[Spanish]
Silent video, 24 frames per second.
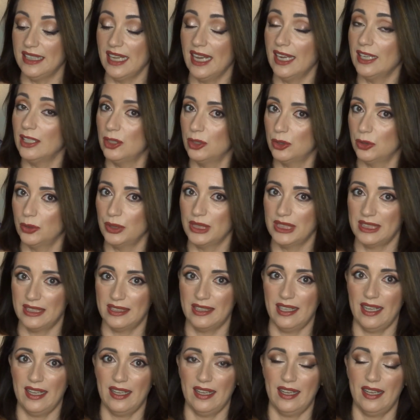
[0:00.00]
ya no
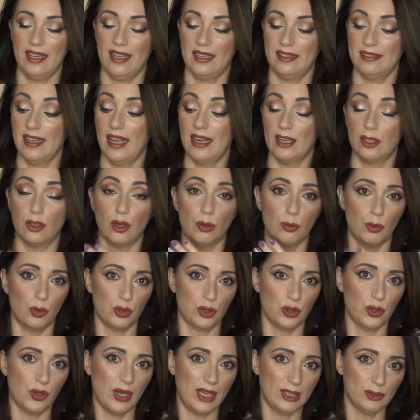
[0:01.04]
esté eh, tal como
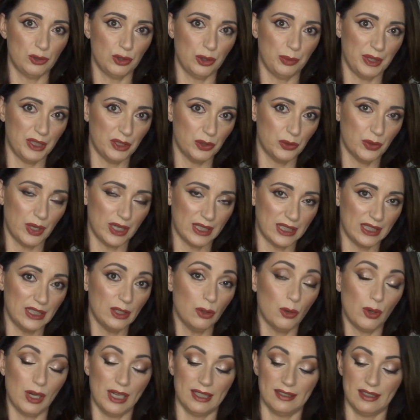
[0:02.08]
yo la estoy viendo aquí
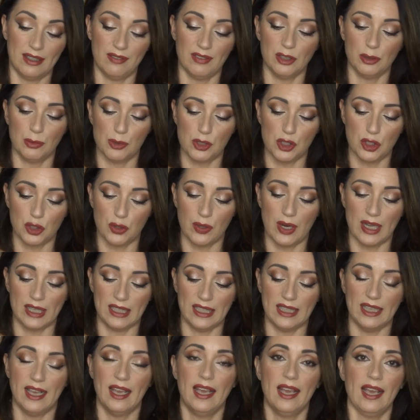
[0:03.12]
o la estáis viendo vosotros
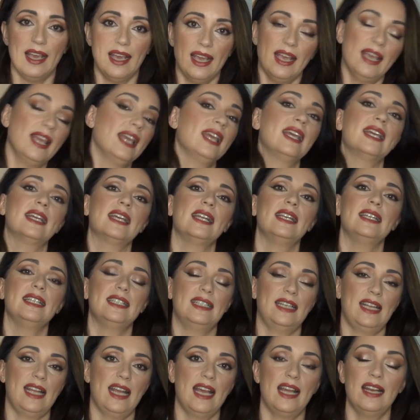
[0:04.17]
aquí en el
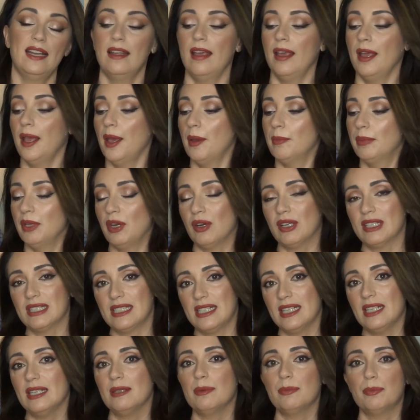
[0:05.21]
lineal, pero que
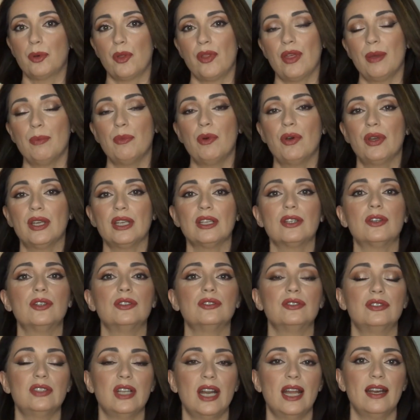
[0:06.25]
sí podemos
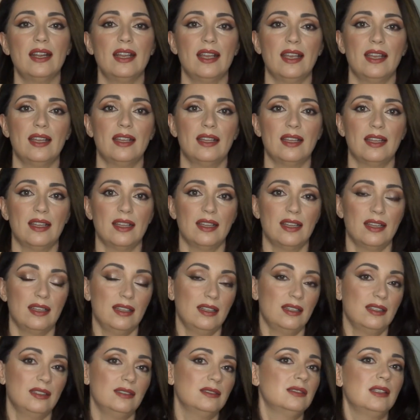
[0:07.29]
encontrar
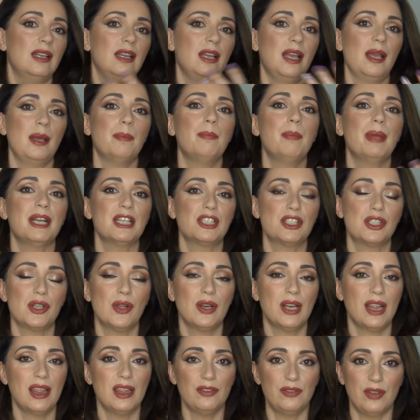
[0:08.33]
eh, en
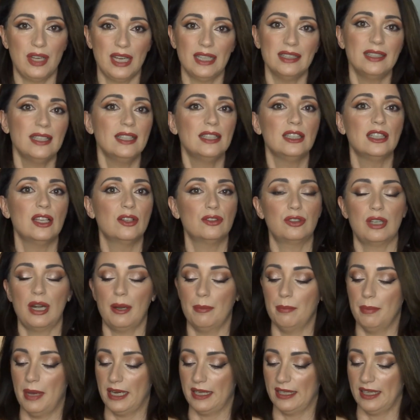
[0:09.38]
versiones diferentes de
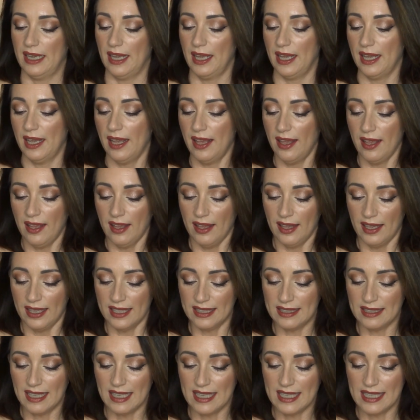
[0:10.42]
otras marcas.
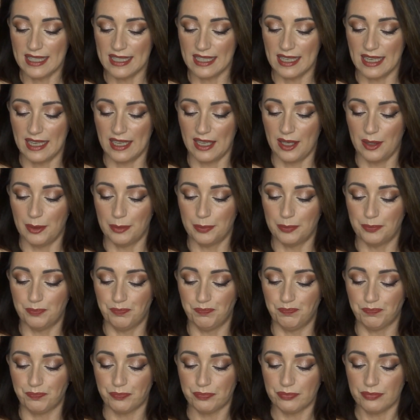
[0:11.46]
Esta es,
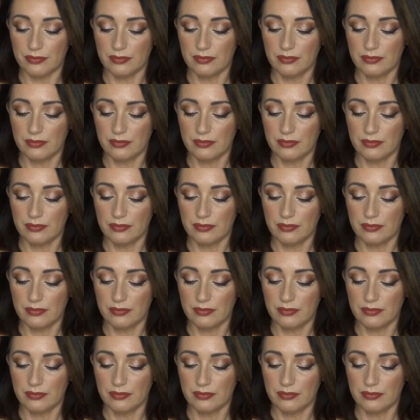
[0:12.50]
em,